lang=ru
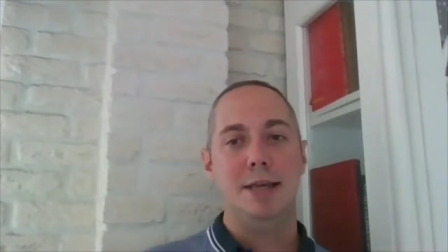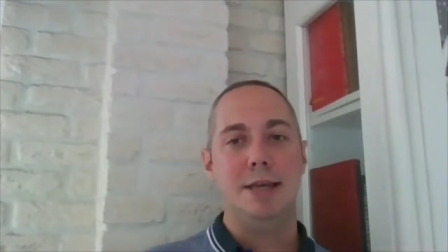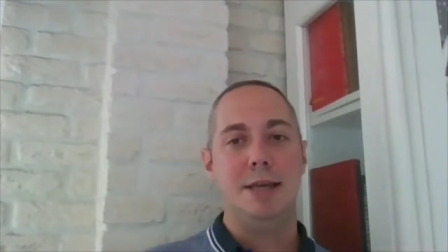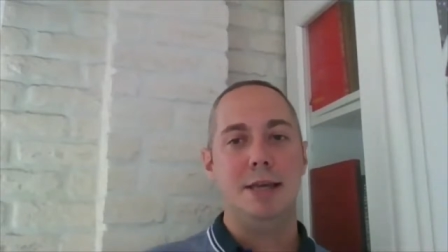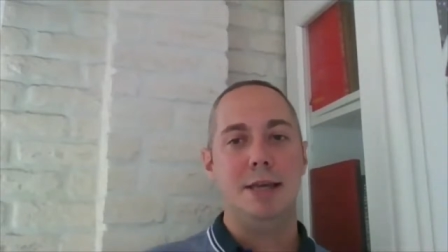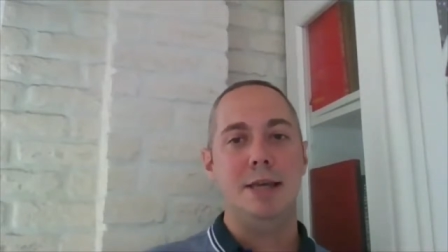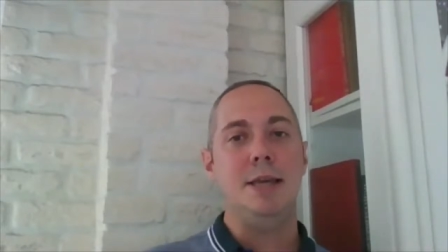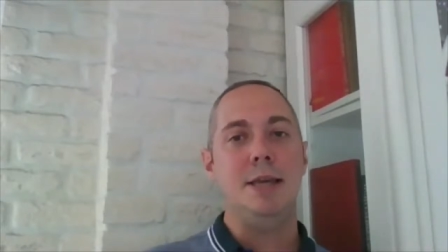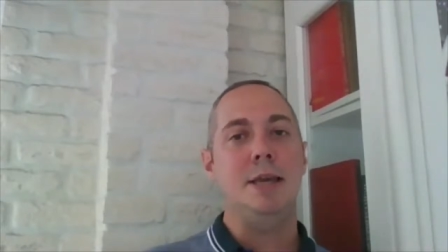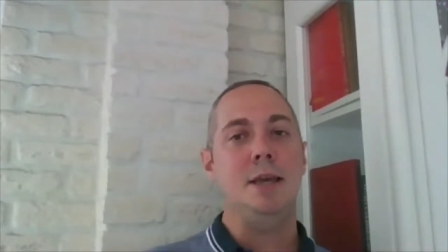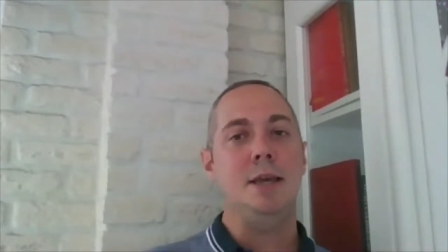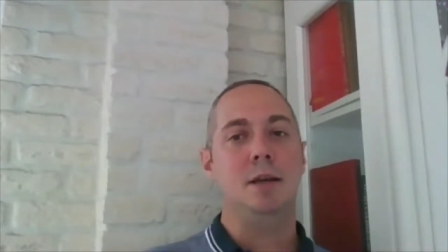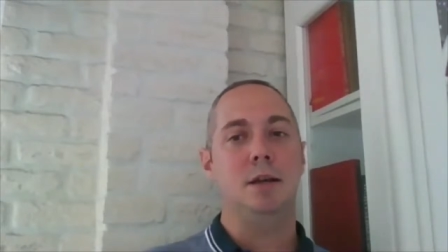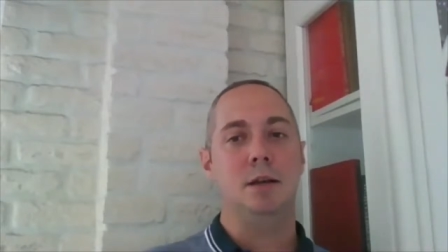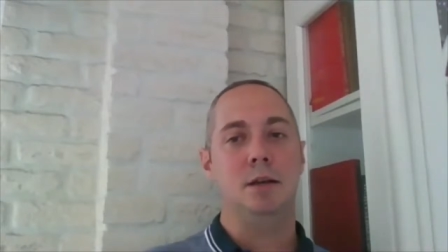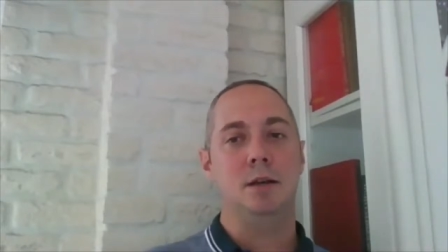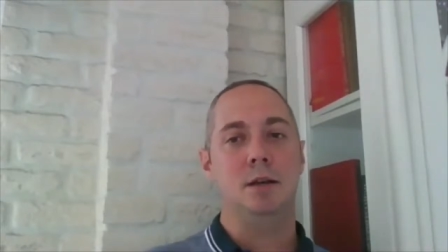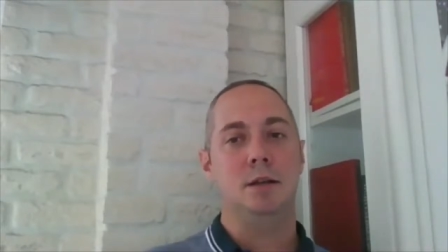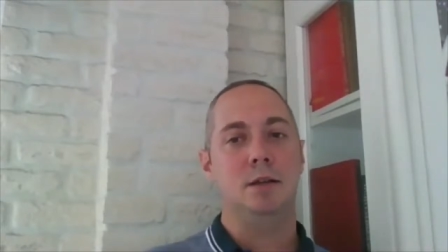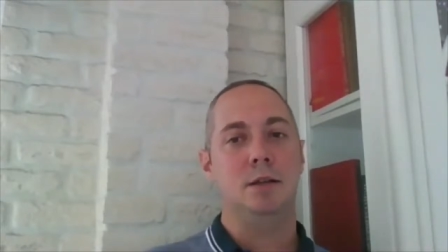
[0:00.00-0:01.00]
И
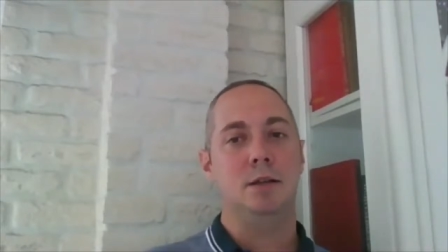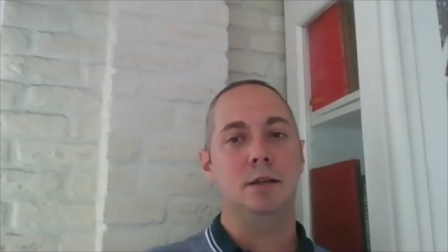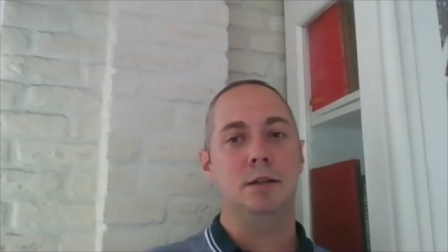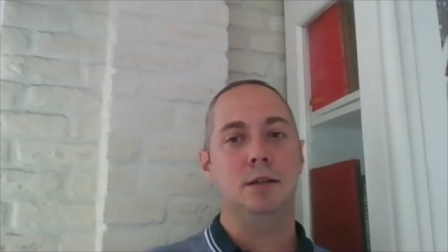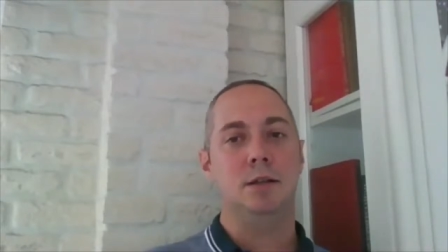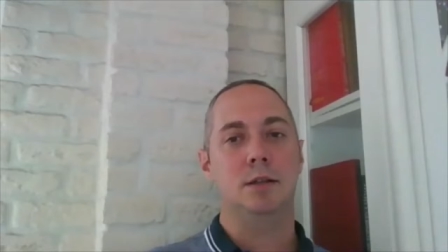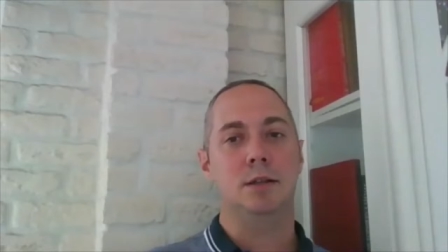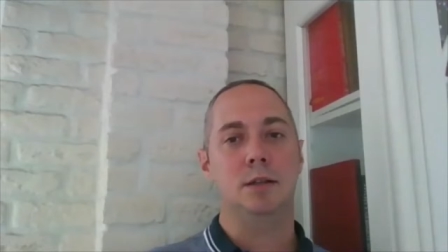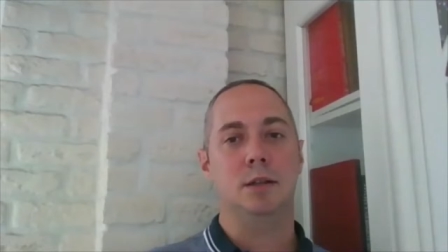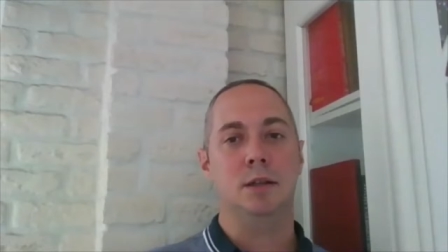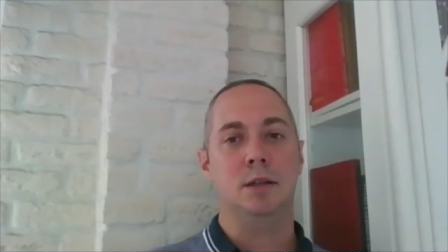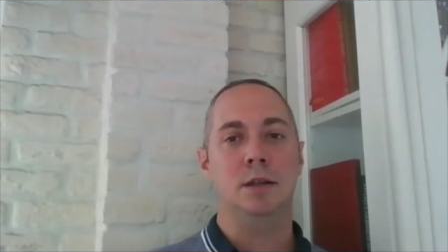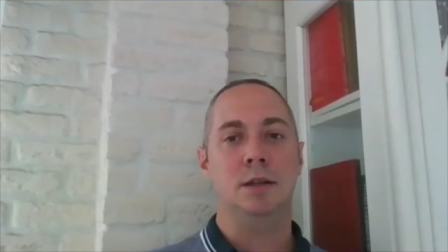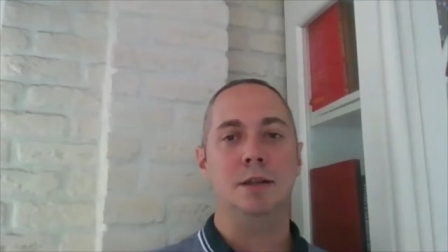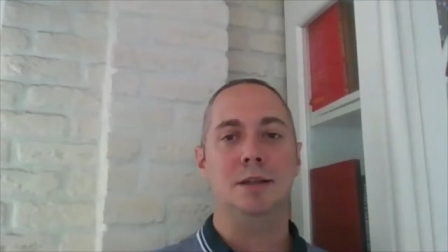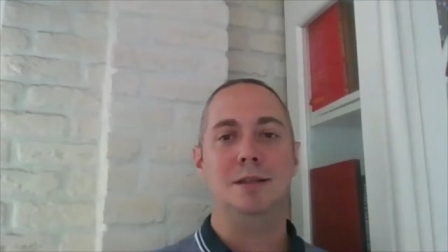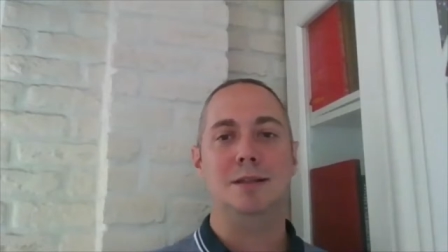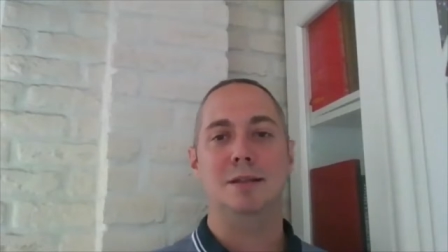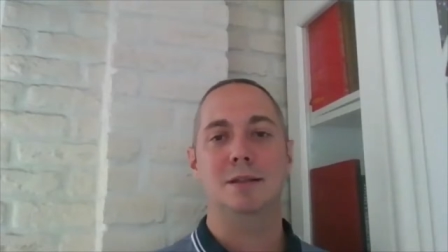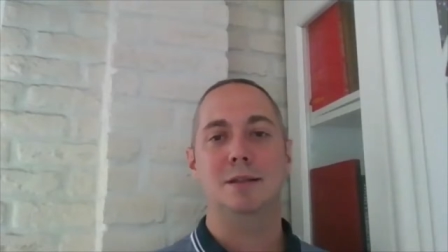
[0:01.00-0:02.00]
э,
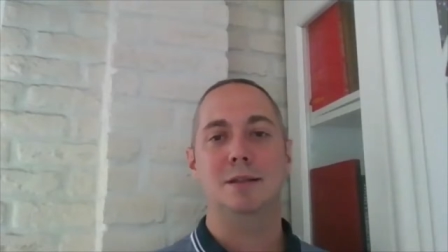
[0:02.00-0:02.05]
с